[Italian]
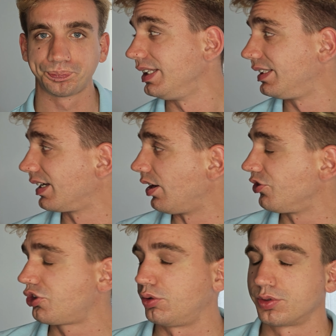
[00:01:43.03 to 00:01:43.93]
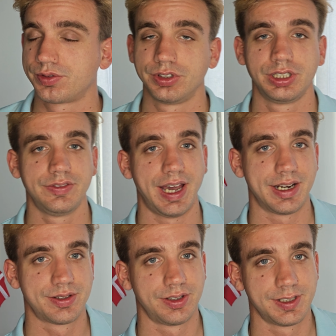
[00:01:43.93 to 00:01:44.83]
Vedete che oggi ho uno sfondo
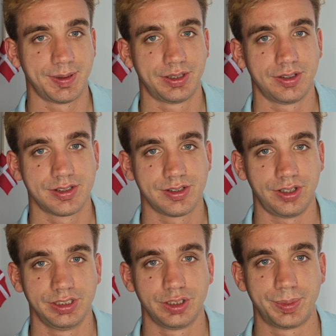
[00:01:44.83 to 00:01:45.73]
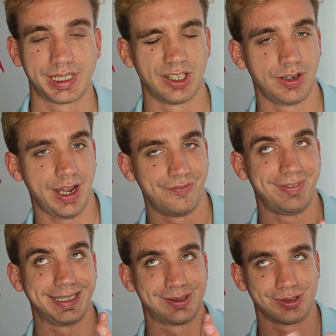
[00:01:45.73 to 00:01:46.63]
diverso rispetto al solito, per chi non è
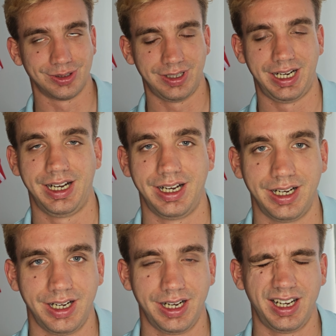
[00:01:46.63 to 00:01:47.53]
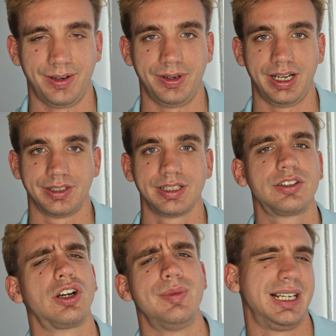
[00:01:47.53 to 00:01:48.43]
abbezzo a, a
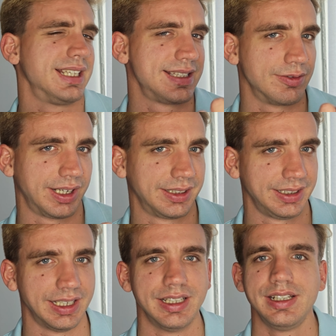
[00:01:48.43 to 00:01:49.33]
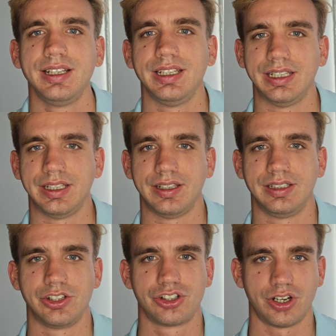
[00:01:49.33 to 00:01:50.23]
TikTok, ma in realtà se guardate i,
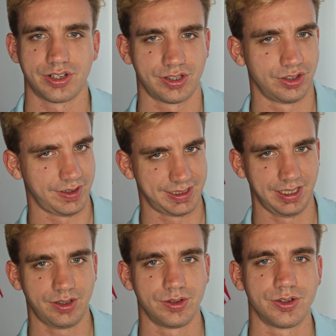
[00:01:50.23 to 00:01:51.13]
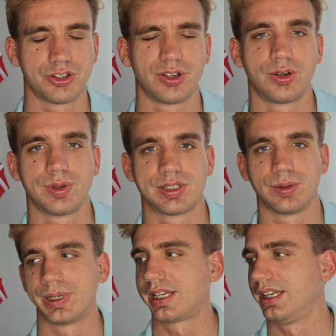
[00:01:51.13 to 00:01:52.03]
gli shorts dovreste riconoscerlo,
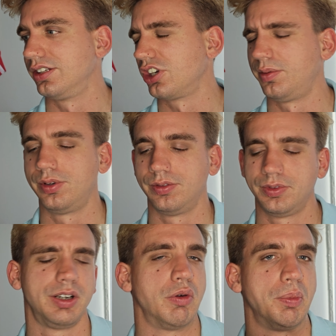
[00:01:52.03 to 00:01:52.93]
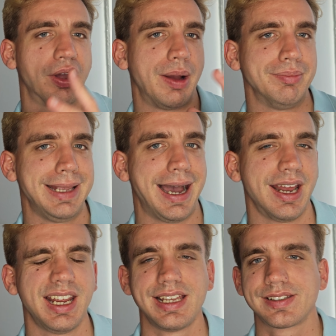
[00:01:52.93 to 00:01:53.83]
questo perché diciamo volevo un po'
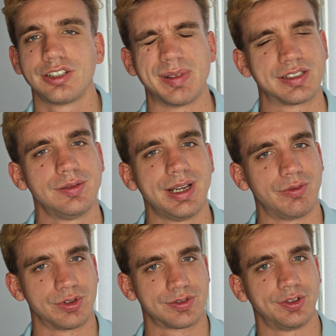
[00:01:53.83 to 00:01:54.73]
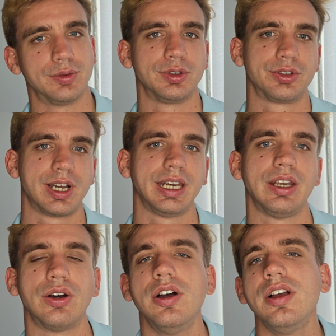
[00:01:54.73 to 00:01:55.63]
cambiare e secondo me, siccome è uno sfondo molto
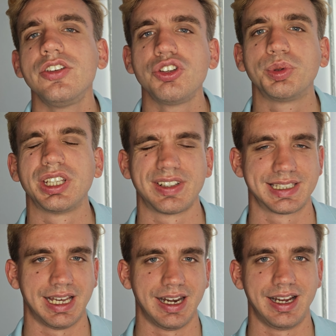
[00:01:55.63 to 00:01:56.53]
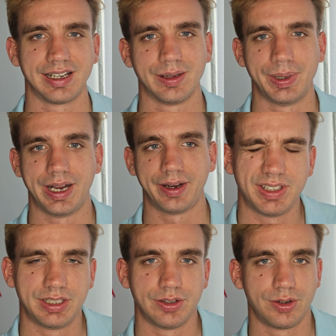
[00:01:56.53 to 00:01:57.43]
carino, ci poteva stare anche per i
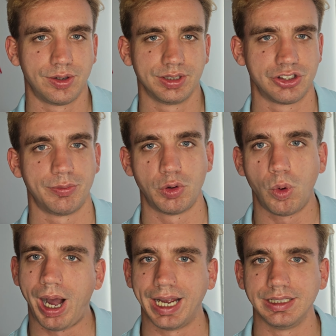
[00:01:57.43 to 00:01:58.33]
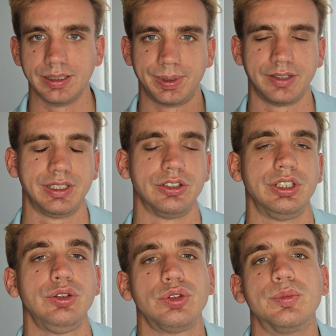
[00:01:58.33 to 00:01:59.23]
video diciamo wide, per i video
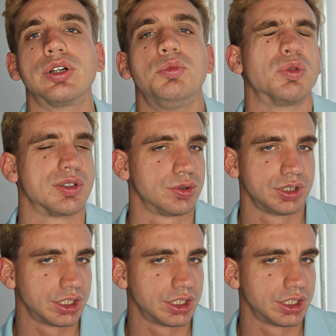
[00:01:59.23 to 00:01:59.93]
di YouTube, comunque su